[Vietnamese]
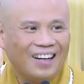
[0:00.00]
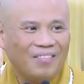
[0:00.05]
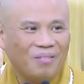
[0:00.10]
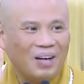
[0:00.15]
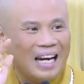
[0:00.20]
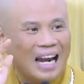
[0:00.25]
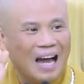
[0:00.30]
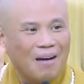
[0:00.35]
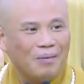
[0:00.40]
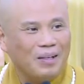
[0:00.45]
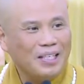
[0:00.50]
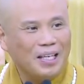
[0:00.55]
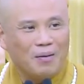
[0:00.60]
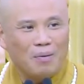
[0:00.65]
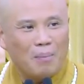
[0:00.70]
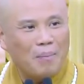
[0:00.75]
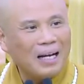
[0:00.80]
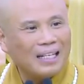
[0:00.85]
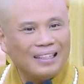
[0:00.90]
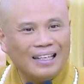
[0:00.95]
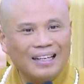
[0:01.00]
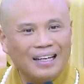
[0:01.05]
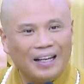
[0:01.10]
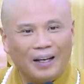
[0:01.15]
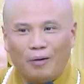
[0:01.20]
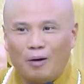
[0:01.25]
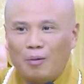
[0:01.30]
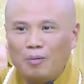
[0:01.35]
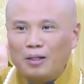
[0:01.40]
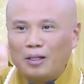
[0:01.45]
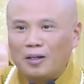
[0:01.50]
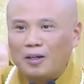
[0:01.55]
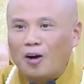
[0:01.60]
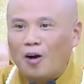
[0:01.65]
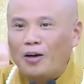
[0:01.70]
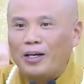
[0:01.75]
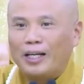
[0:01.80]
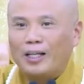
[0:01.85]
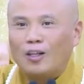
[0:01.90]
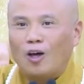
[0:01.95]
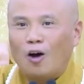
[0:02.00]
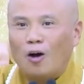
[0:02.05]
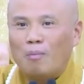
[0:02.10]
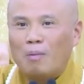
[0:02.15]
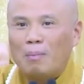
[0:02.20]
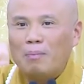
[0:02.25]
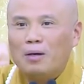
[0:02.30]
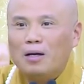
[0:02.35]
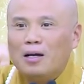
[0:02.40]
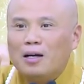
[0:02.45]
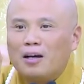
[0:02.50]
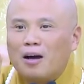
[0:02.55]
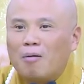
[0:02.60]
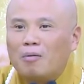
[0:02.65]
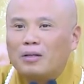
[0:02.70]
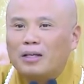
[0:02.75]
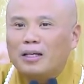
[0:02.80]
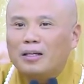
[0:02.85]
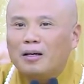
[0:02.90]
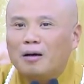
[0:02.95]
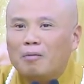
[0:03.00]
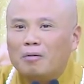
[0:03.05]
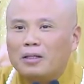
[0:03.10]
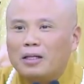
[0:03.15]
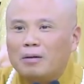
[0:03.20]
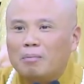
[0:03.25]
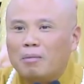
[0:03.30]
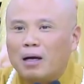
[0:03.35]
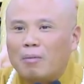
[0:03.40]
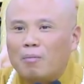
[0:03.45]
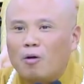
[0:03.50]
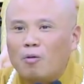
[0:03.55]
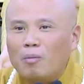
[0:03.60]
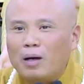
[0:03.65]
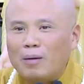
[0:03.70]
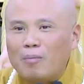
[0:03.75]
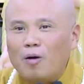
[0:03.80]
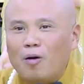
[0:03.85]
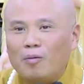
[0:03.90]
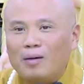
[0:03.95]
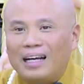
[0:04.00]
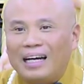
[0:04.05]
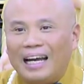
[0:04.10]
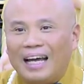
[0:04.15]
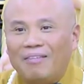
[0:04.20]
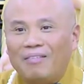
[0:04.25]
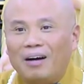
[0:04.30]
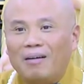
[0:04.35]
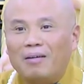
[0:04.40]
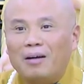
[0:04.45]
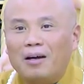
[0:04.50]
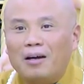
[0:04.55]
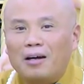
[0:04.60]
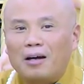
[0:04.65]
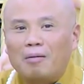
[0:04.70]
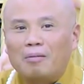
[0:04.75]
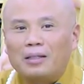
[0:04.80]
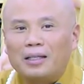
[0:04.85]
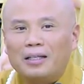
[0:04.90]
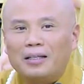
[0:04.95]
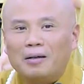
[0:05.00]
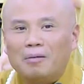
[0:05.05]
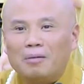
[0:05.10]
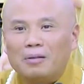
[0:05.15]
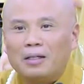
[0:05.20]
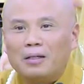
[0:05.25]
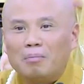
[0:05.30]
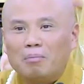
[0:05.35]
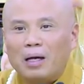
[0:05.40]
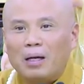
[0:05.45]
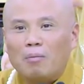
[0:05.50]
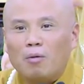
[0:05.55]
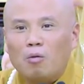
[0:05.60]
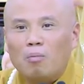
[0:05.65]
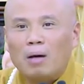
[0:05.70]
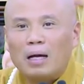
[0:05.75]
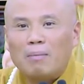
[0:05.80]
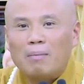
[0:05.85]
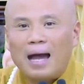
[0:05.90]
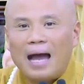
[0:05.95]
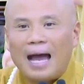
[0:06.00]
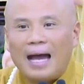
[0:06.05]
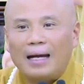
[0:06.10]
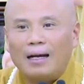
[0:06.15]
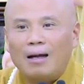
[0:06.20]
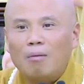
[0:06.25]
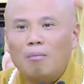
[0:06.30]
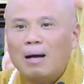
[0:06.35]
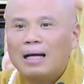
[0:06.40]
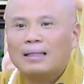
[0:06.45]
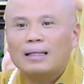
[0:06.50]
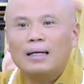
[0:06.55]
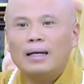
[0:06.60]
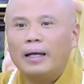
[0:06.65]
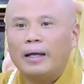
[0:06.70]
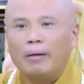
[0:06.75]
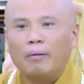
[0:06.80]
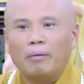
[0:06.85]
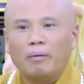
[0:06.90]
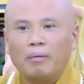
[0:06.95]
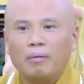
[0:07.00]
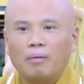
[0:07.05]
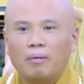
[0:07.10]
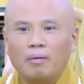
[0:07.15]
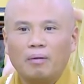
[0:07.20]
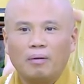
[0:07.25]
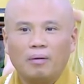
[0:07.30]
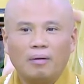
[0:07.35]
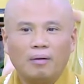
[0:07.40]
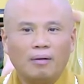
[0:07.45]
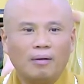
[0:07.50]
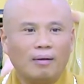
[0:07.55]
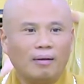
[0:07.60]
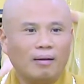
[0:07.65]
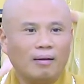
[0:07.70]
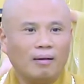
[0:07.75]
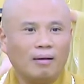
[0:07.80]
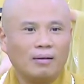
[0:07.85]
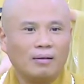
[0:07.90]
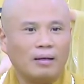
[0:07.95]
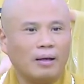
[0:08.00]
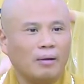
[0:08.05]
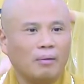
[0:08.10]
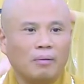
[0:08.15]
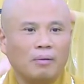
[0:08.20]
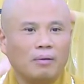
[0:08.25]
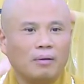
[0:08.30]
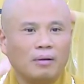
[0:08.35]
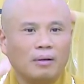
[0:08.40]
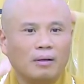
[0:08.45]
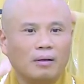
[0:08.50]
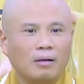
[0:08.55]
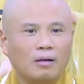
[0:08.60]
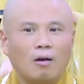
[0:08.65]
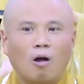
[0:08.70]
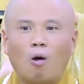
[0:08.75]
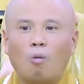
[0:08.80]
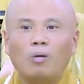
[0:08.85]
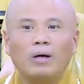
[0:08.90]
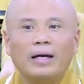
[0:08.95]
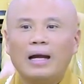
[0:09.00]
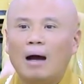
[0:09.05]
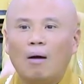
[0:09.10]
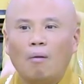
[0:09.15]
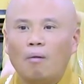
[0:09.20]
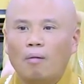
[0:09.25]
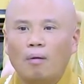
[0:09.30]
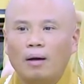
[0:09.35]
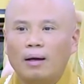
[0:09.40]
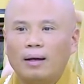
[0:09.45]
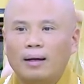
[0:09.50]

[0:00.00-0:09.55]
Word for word: Mình làm cái gì mà bắt tín hiệu không được, gọi điện thoại bấm 09097474 đáng lẽ phải không? 09097473 nó không bắt tín hiệu. Chịu, lộn đi đâu.